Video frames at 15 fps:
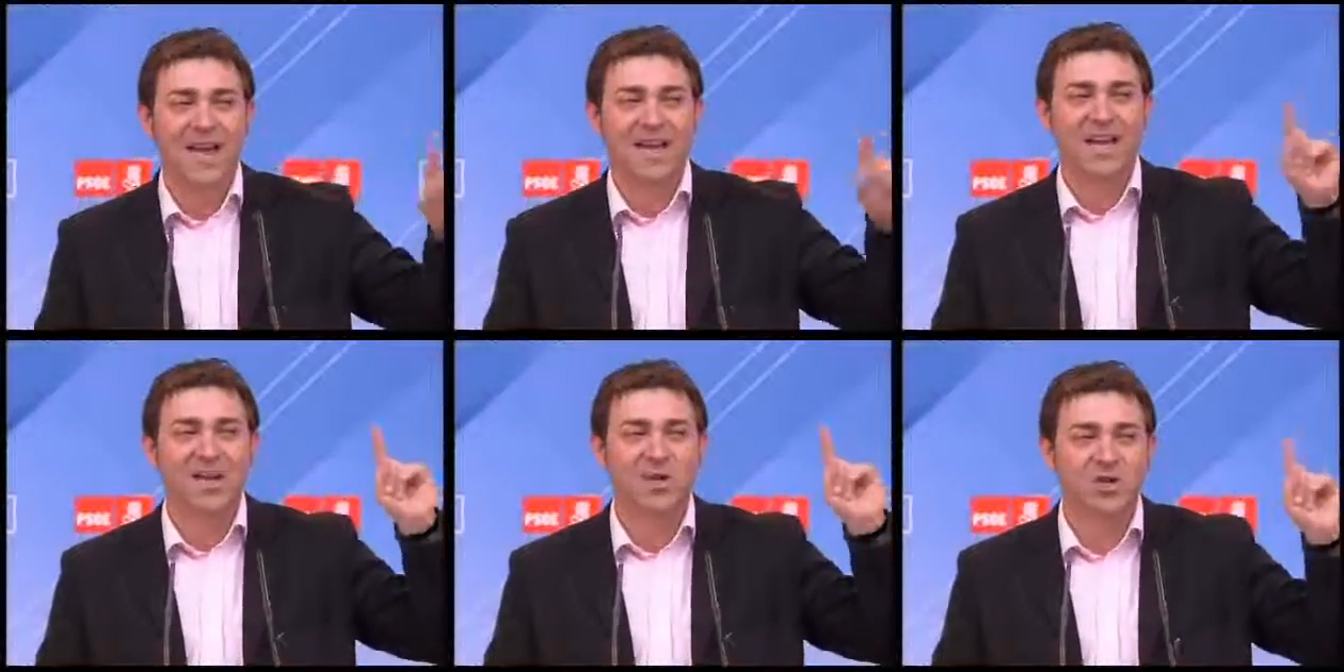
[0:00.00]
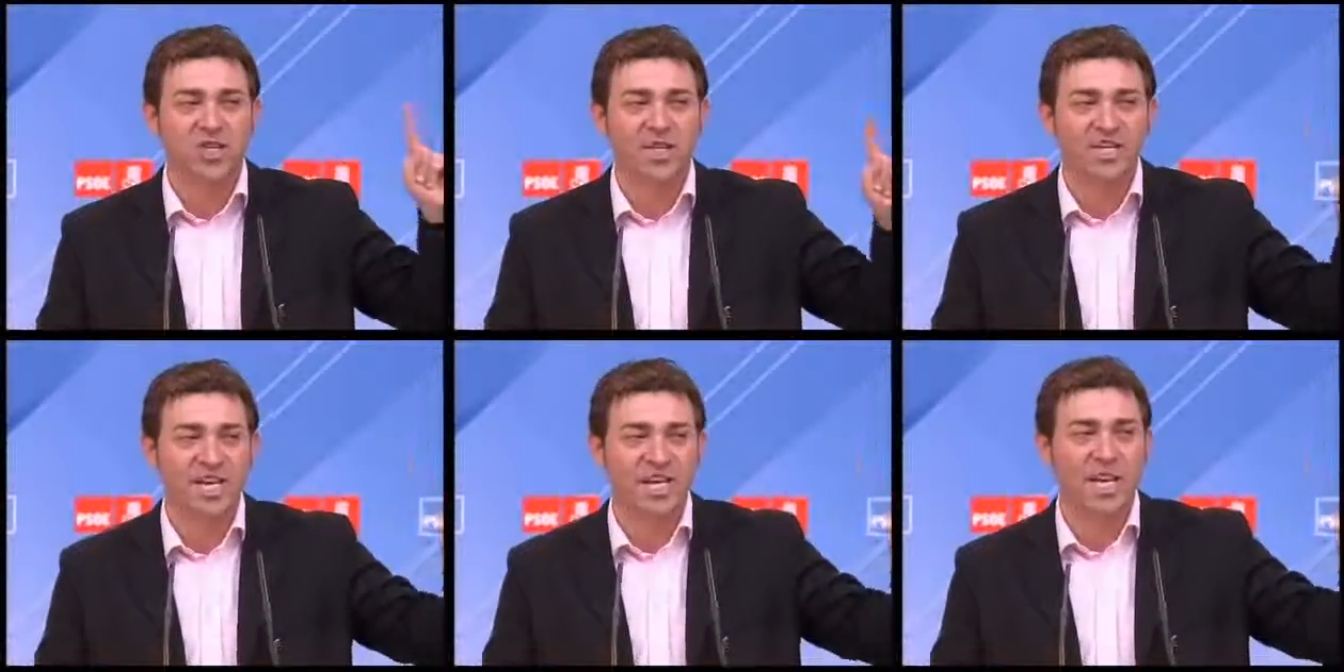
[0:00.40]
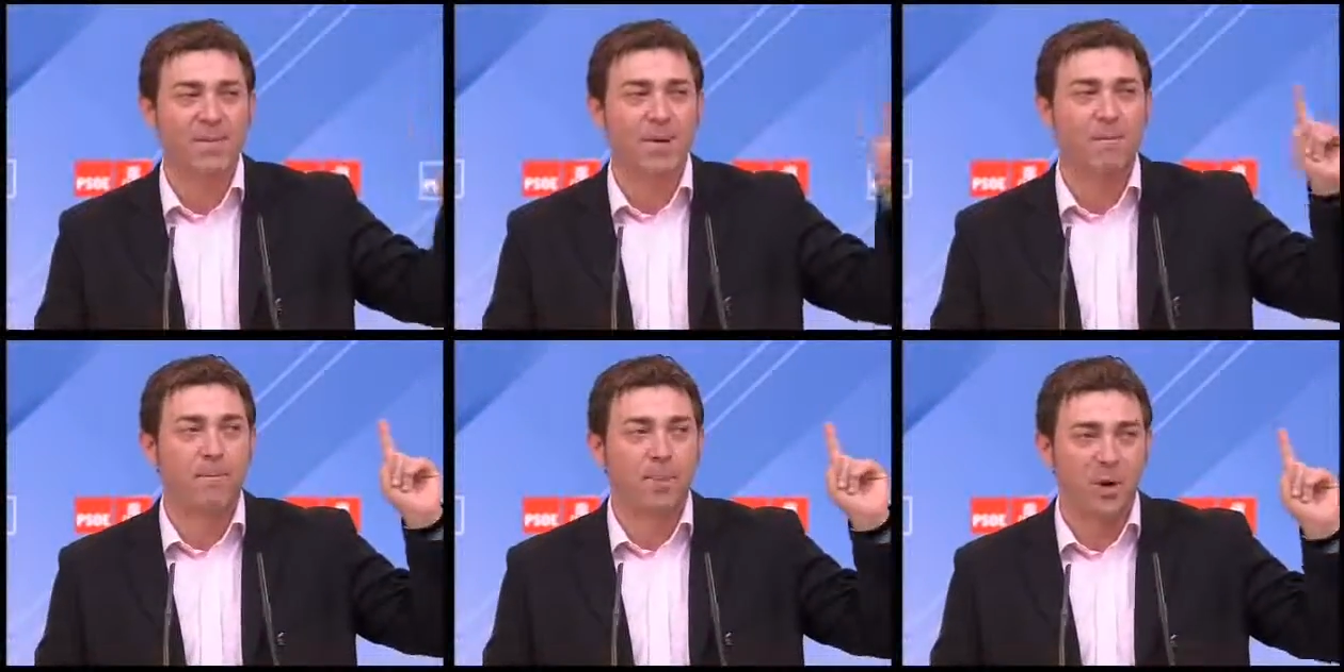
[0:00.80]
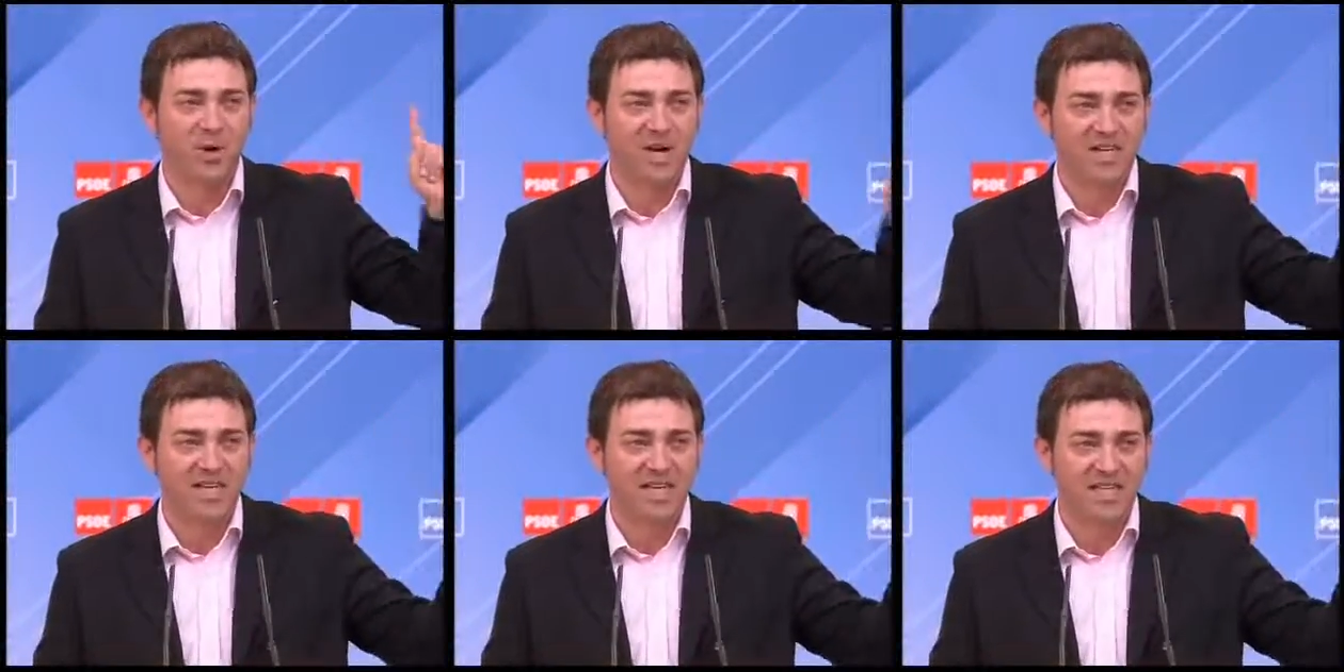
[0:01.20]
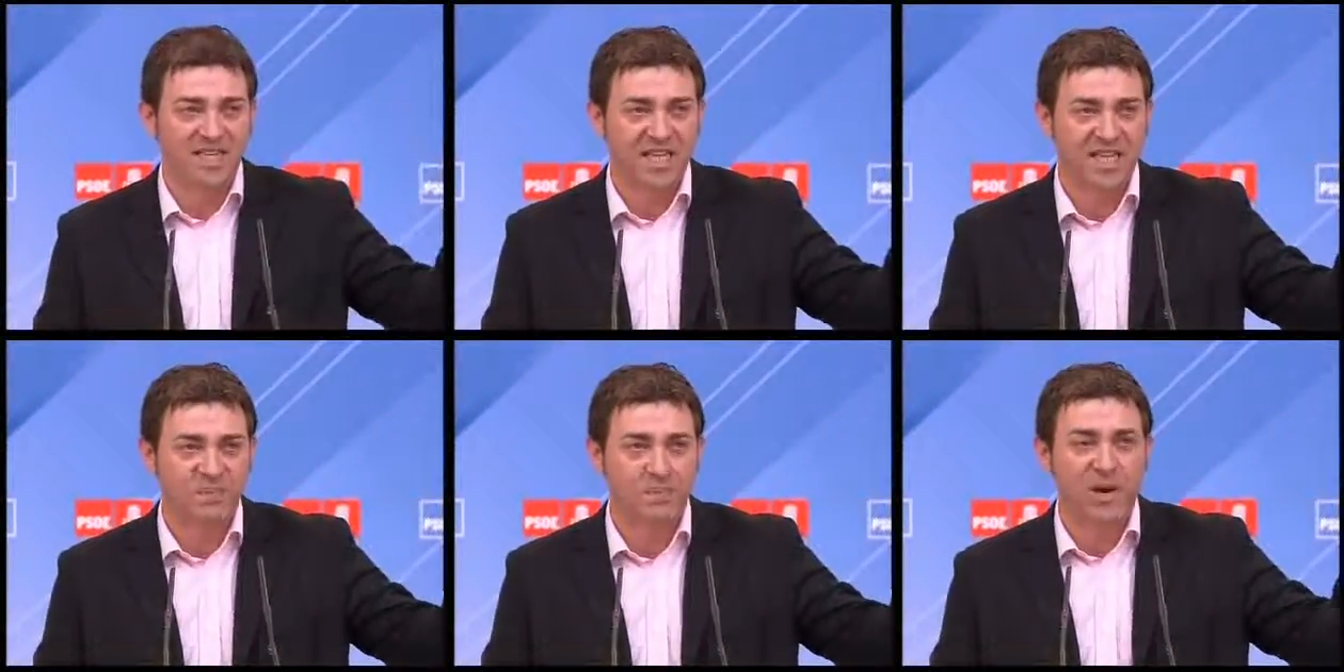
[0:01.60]
de aquellos que se llaman
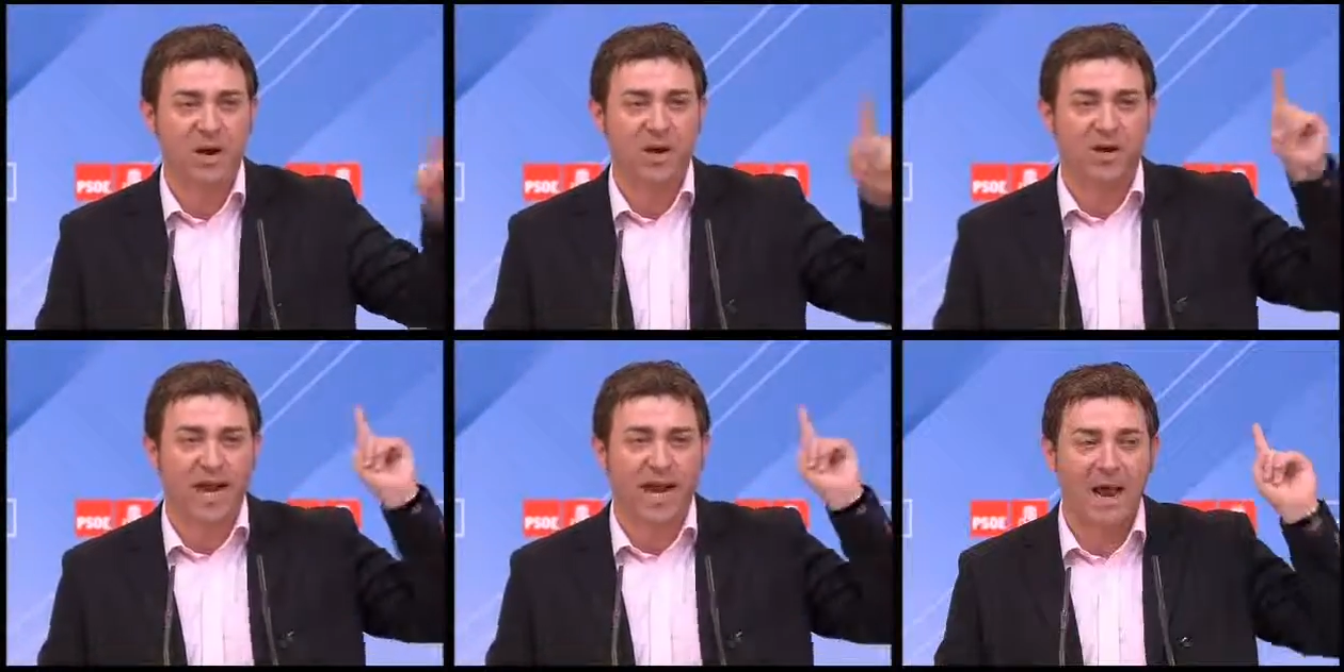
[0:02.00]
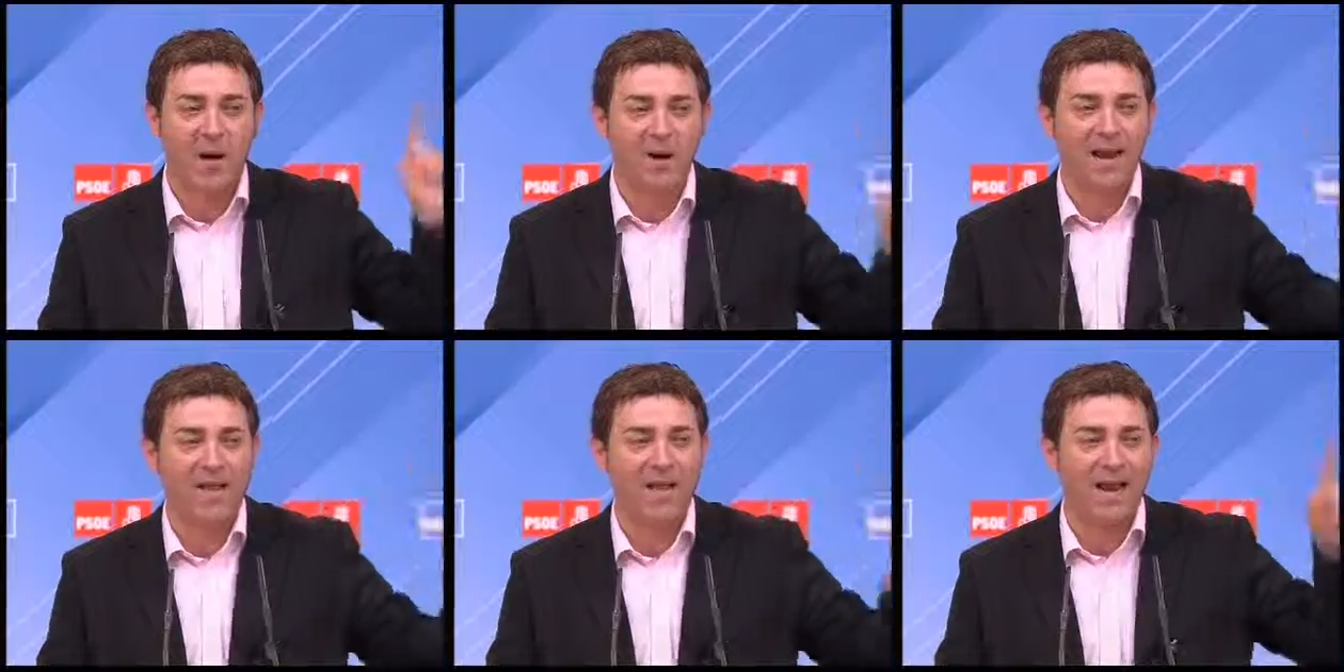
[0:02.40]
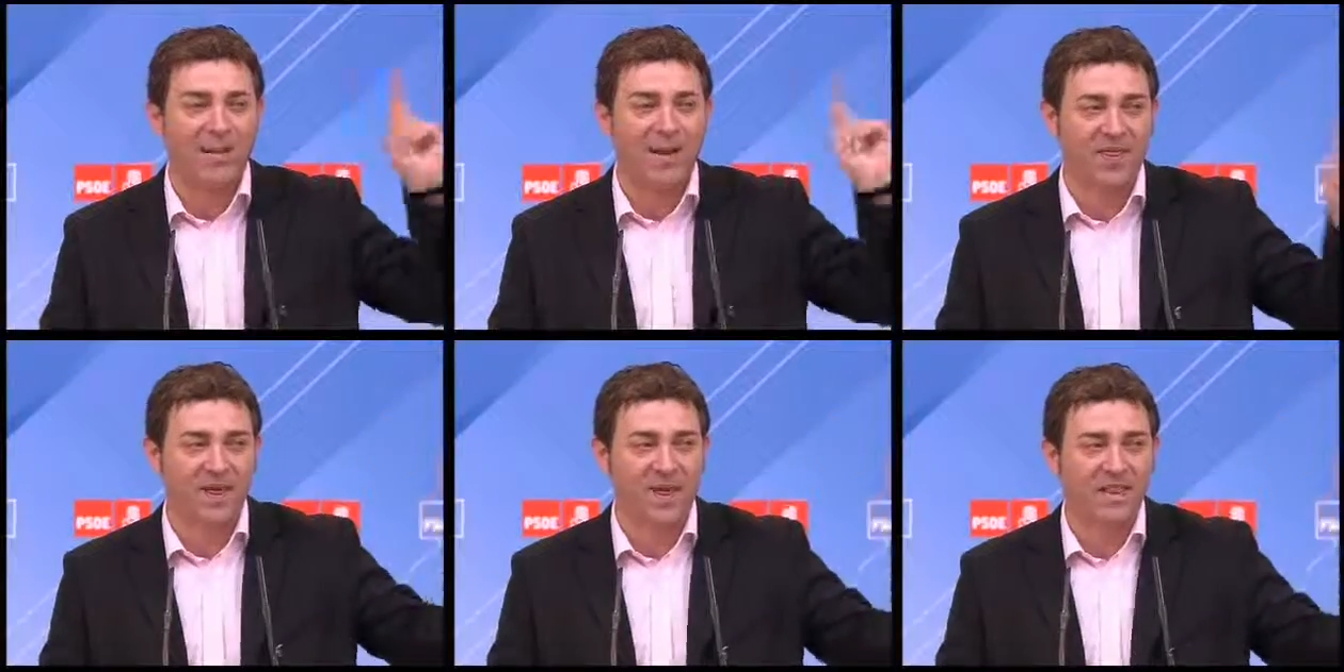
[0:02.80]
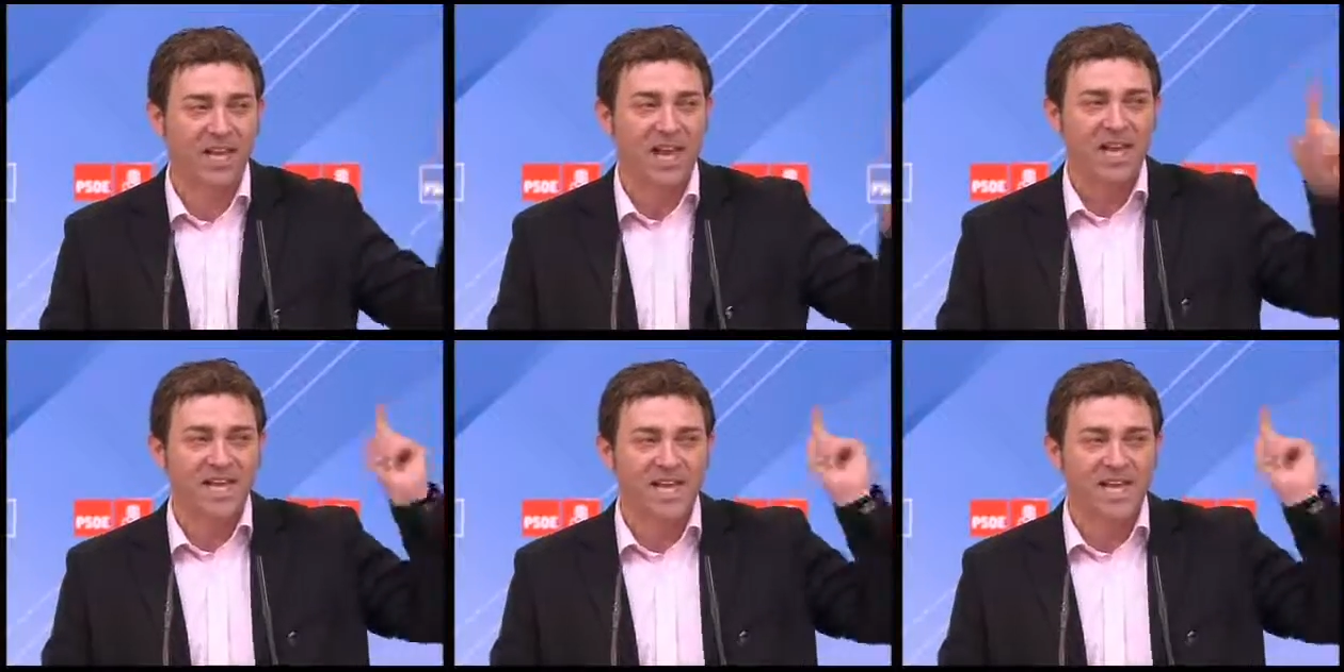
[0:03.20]
progresistas, pero que a la hora de la verdad